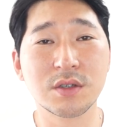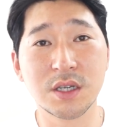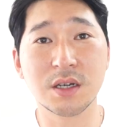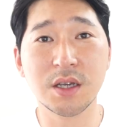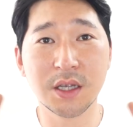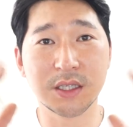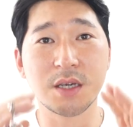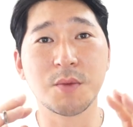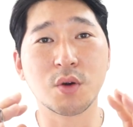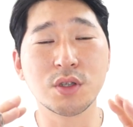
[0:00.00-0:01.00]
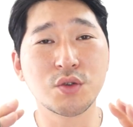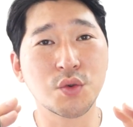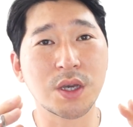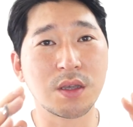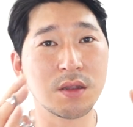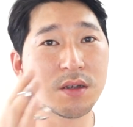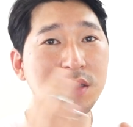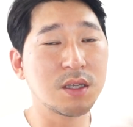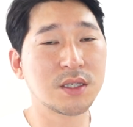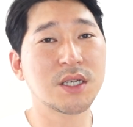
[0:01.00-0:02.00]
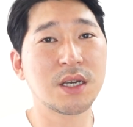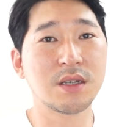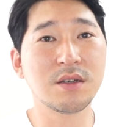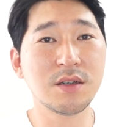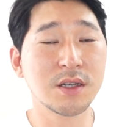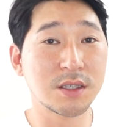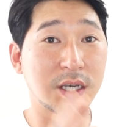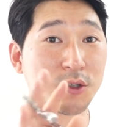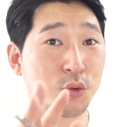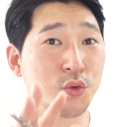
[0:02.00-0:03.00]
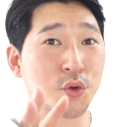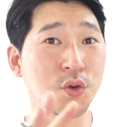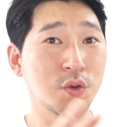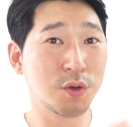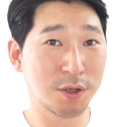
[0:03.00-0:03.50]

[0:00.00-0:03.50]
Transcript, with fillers: 그냥 제 머릿속에 있는 디자인을 제 손으로